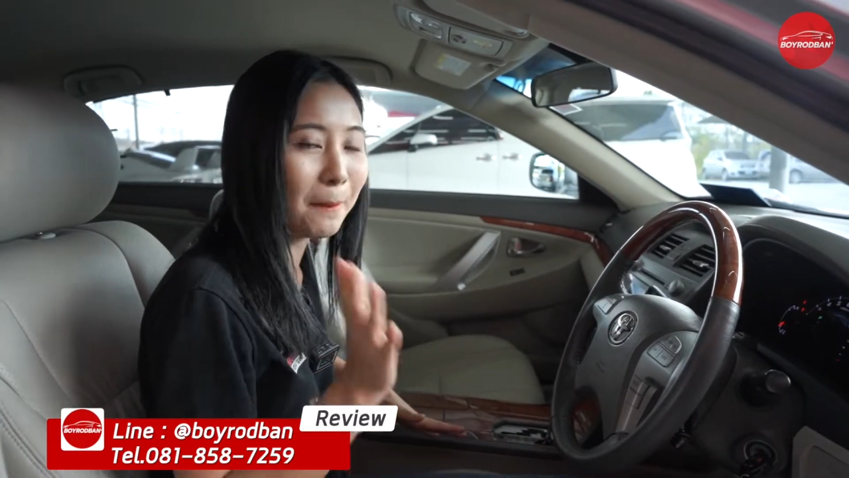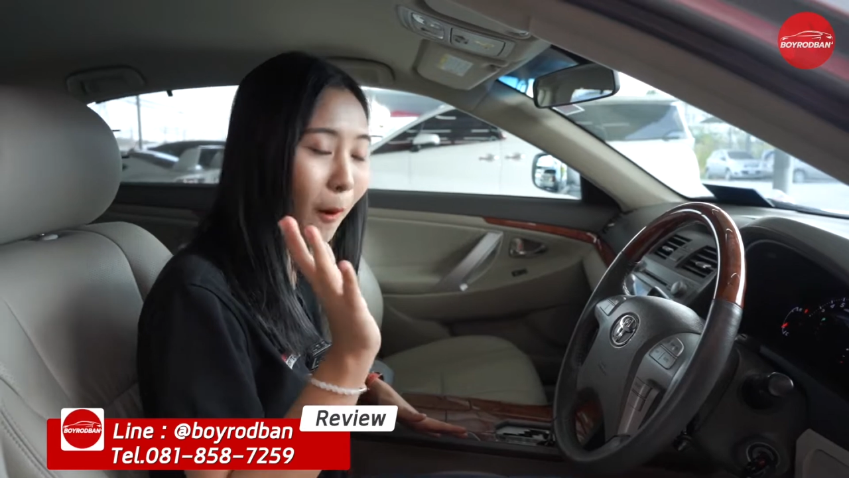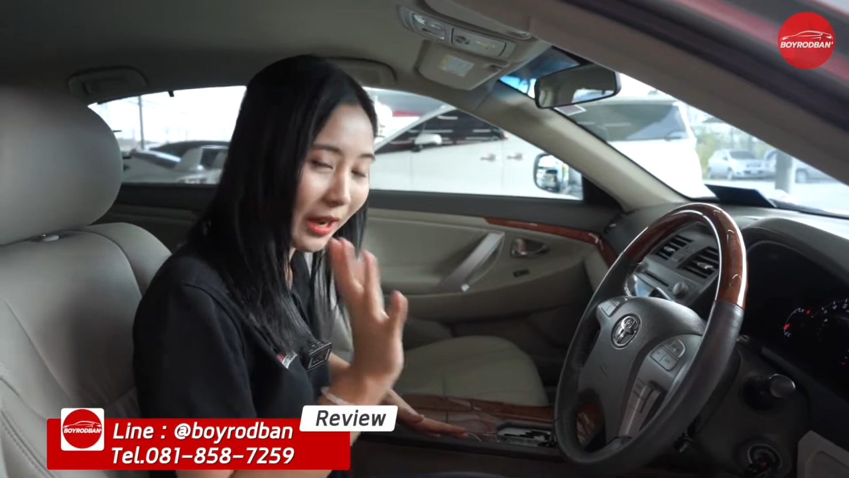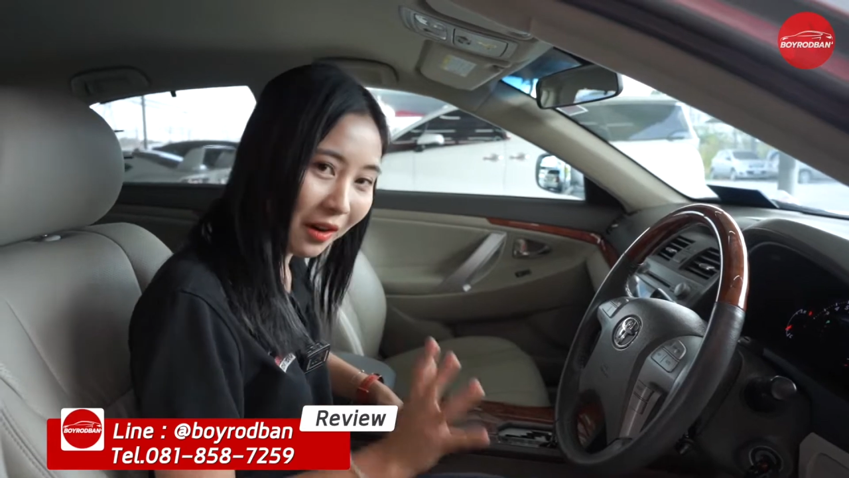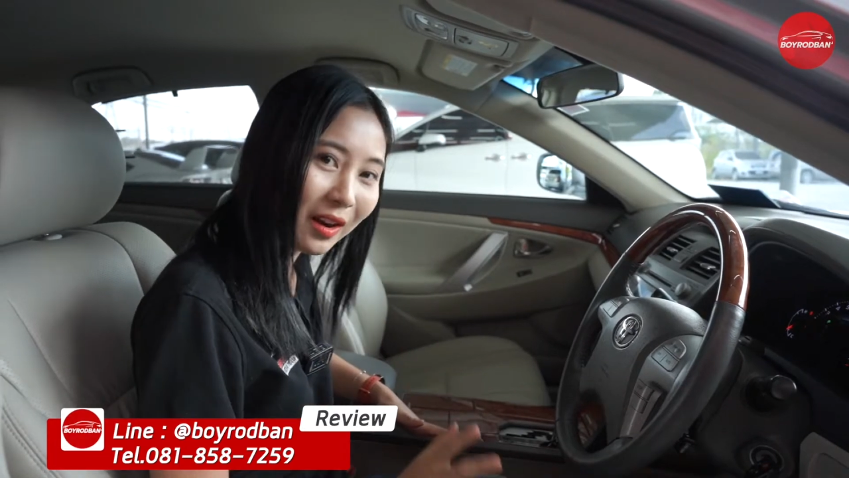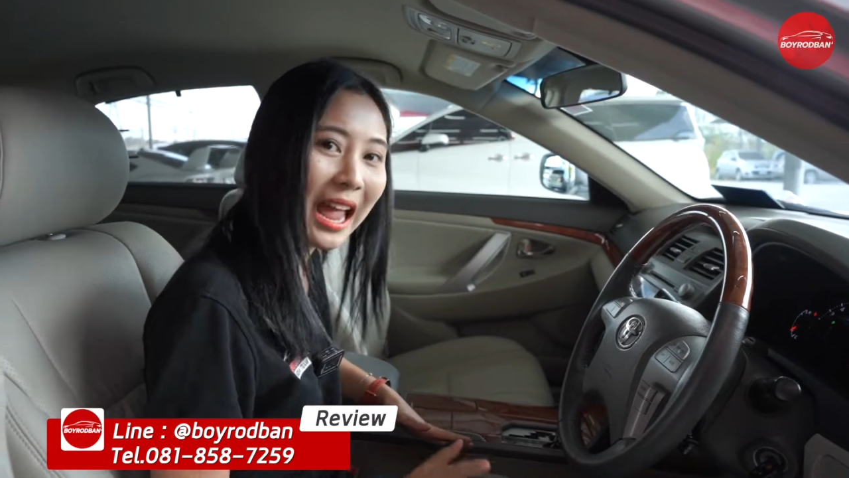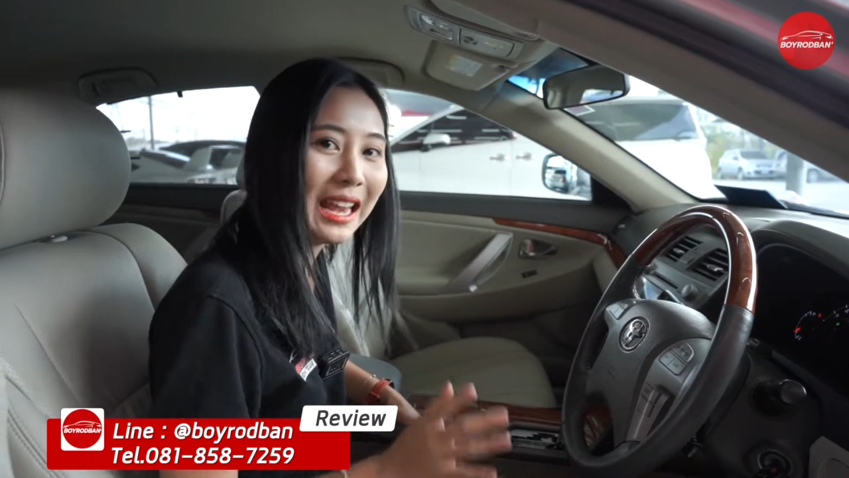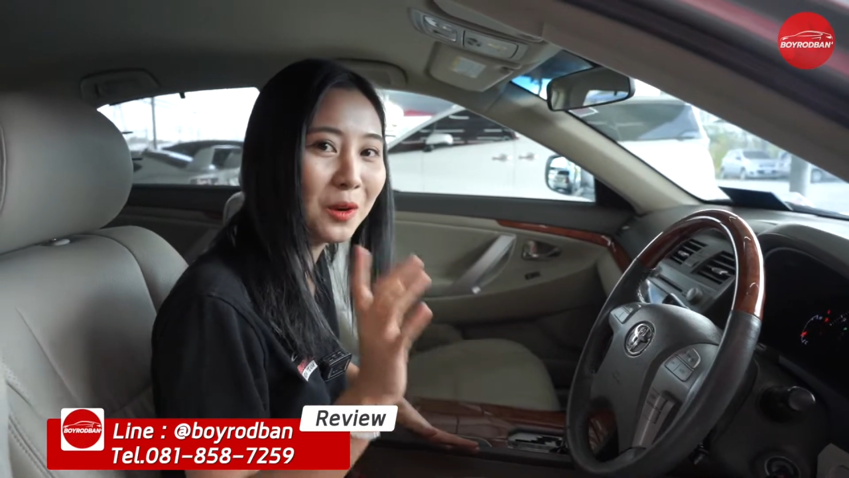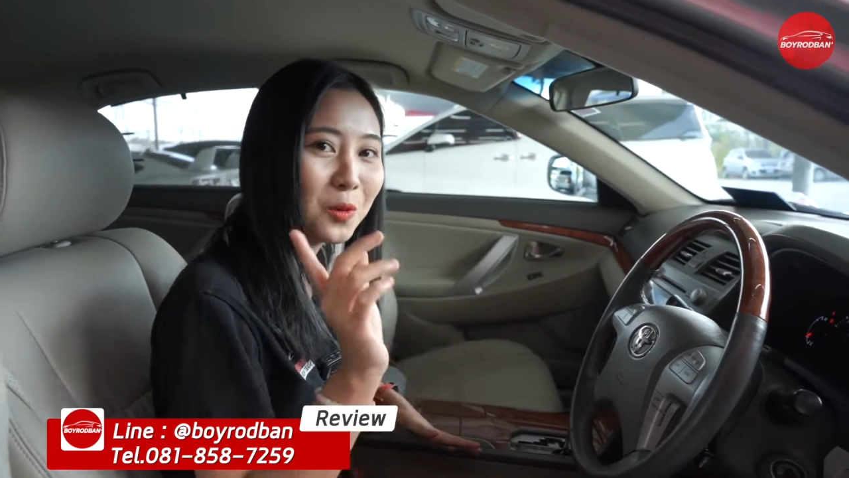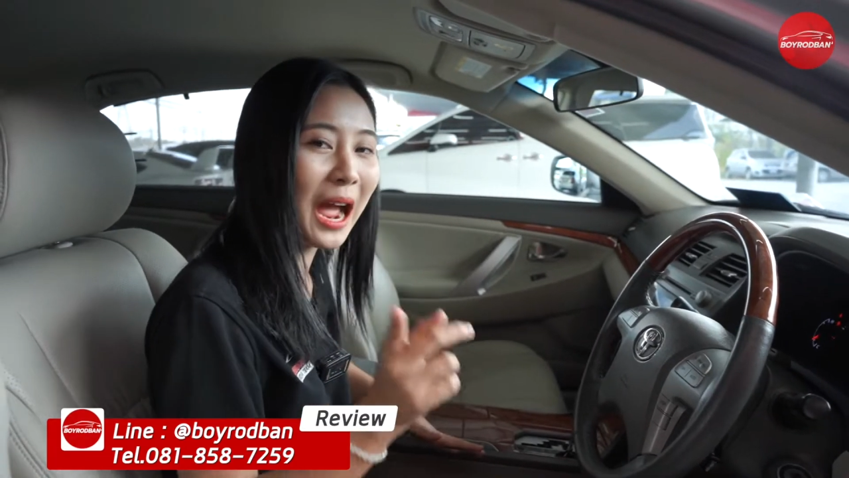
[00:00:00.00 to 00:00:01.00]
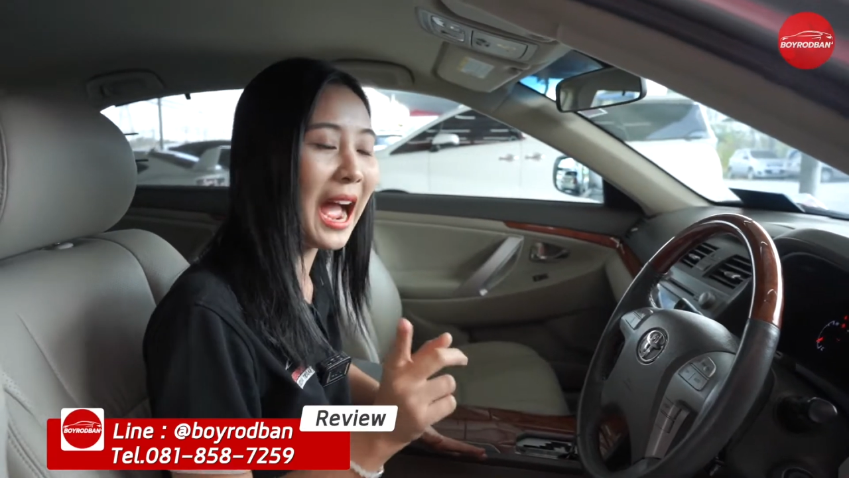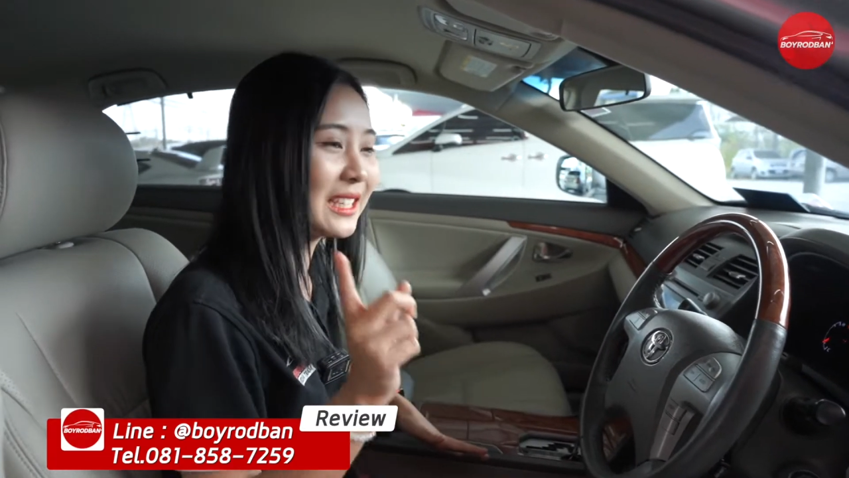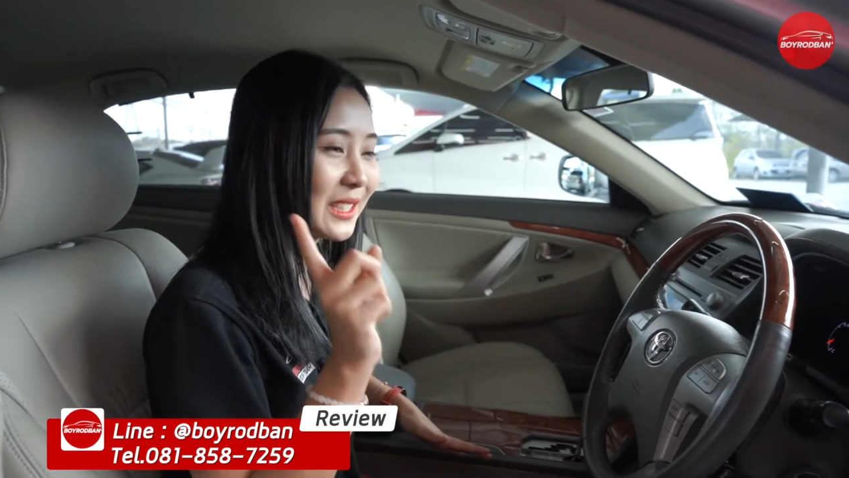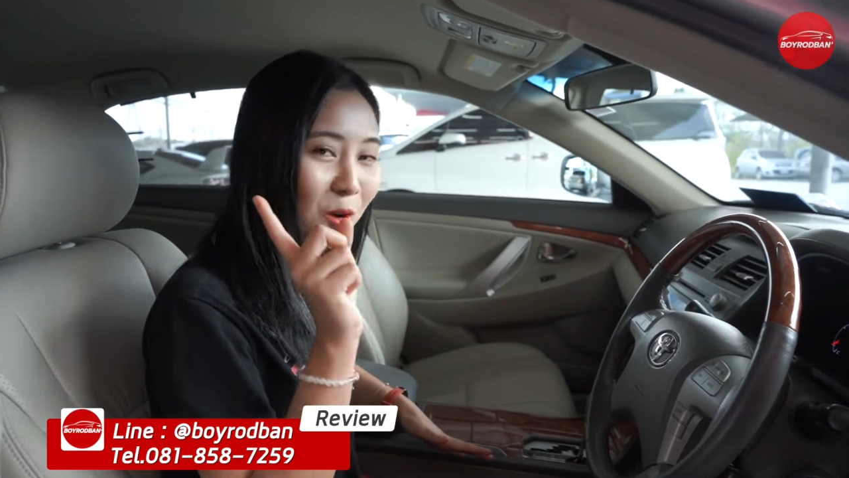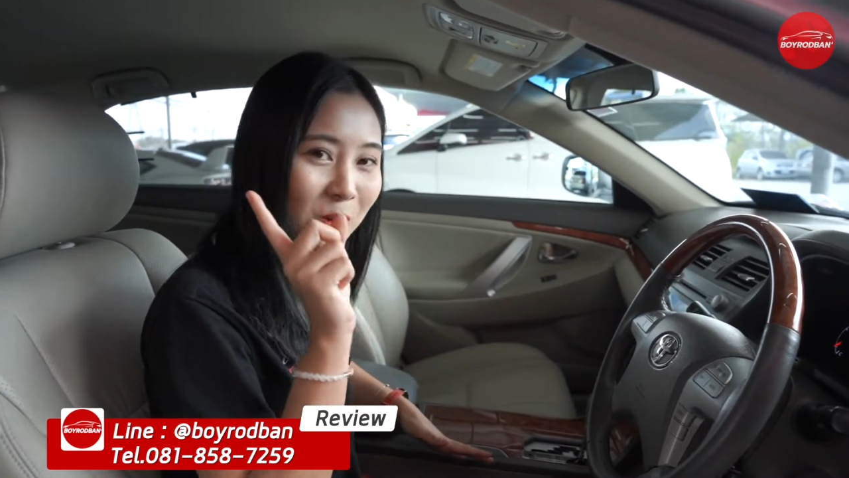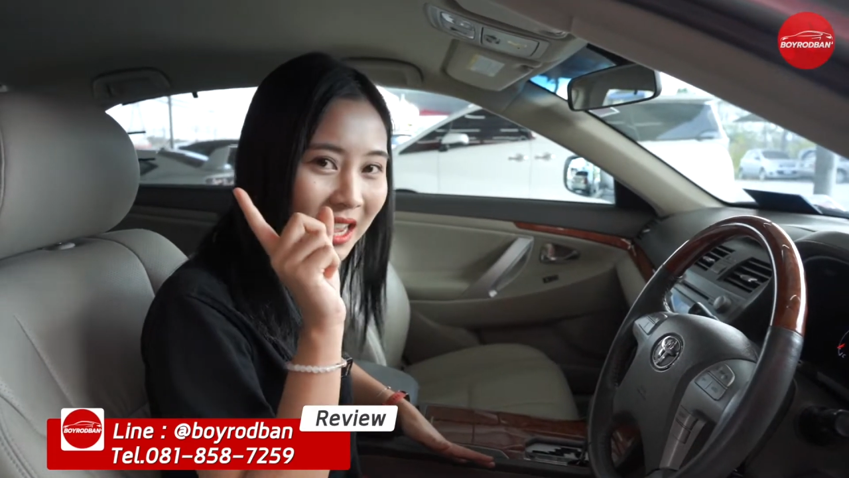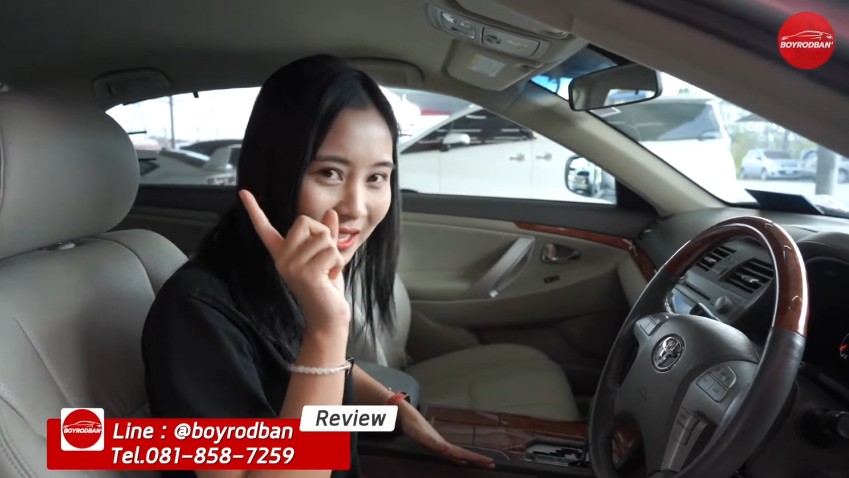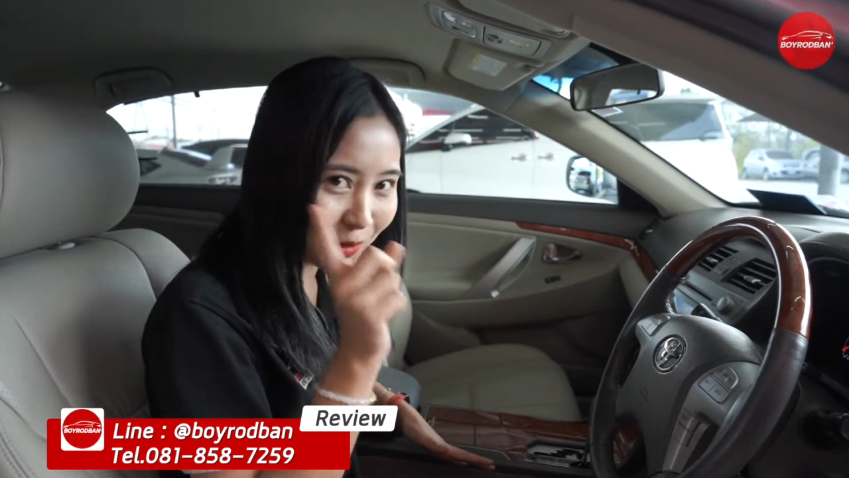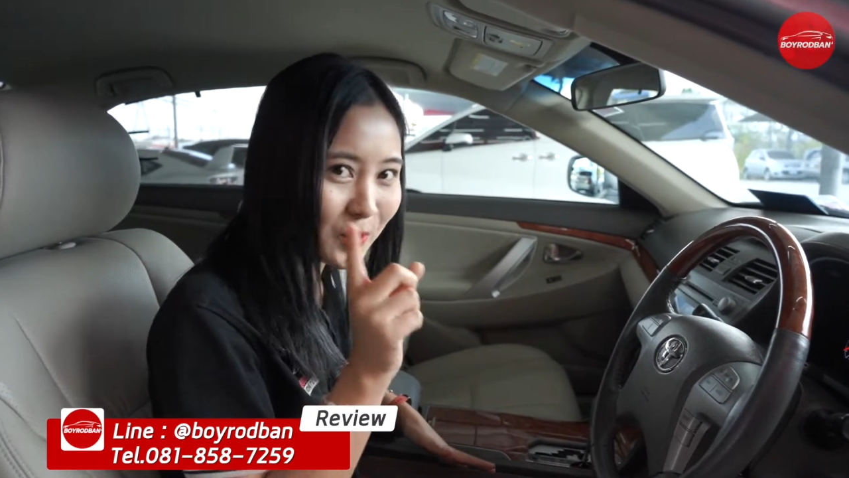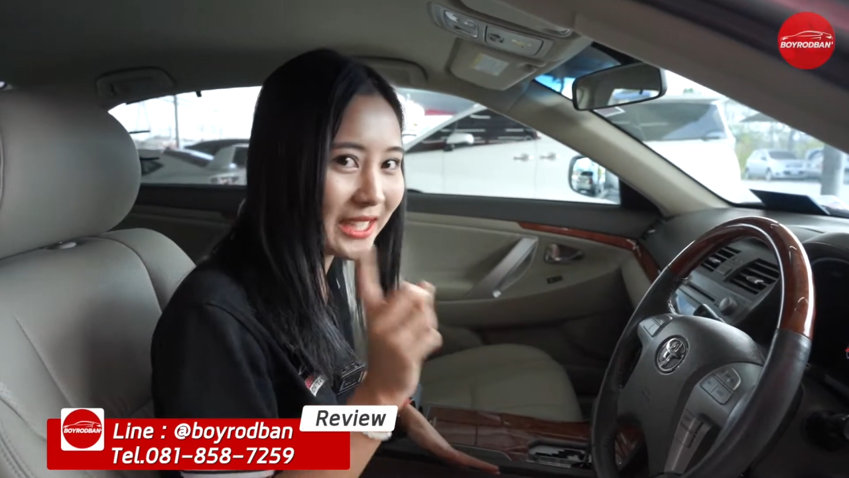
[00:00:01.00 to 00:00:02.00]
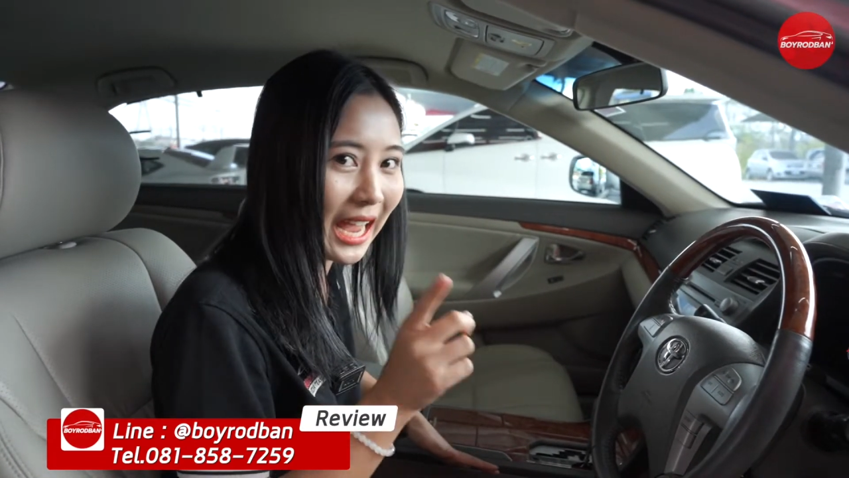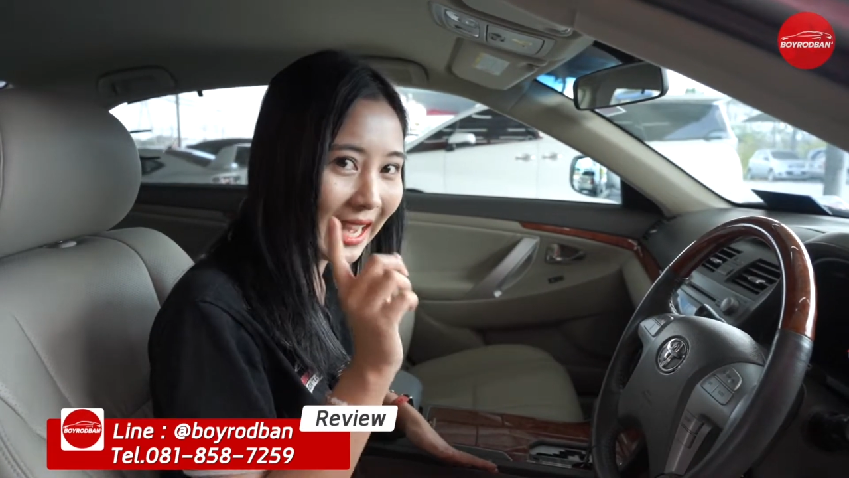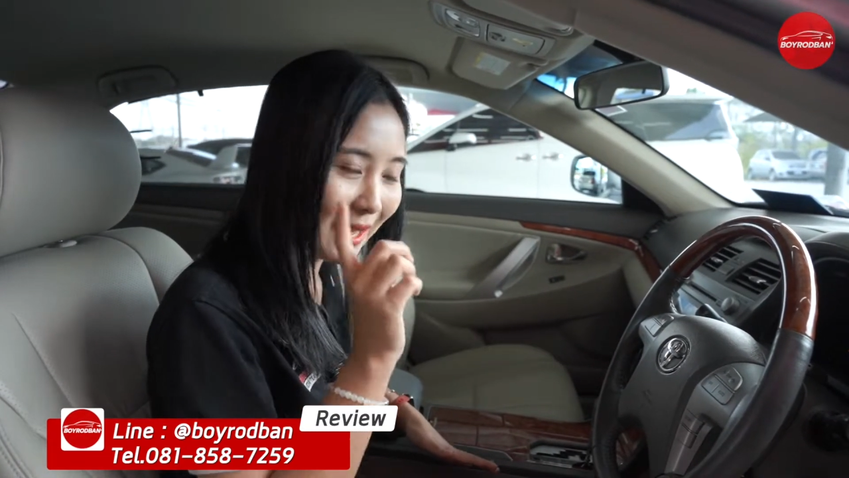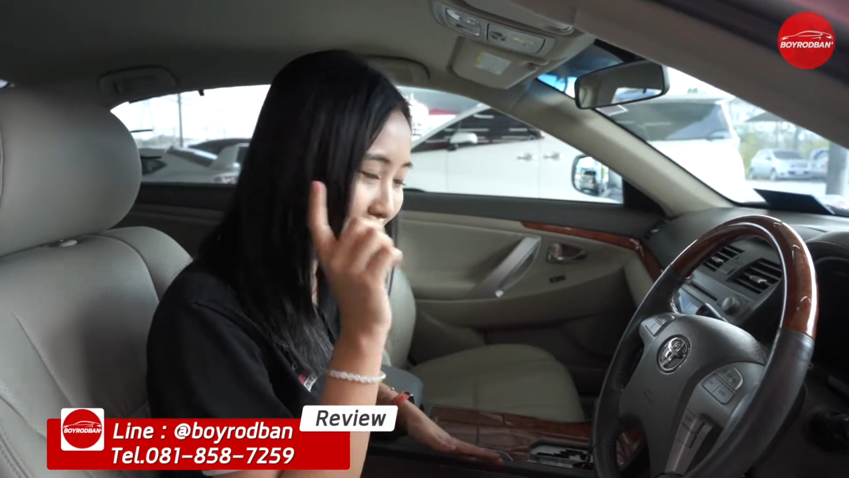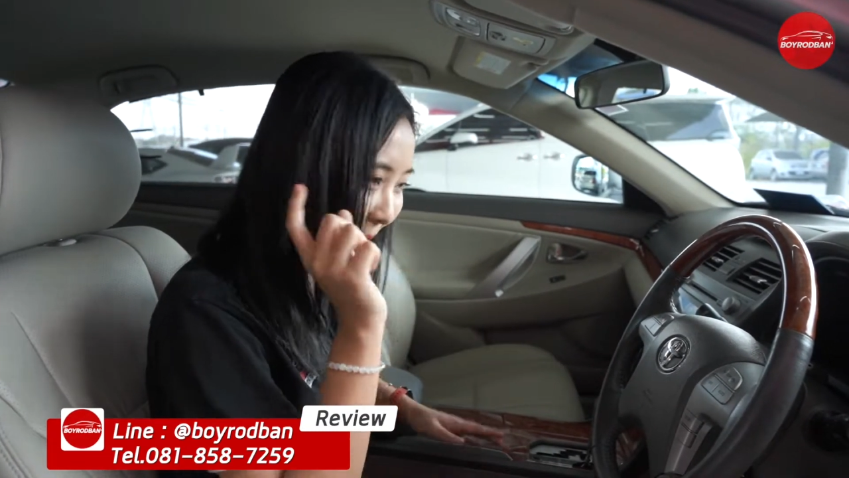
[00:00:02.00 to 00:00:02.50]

ผ่อนเท่าไหร่ แล้วลูกค้าจะต้องสนใจแล้ว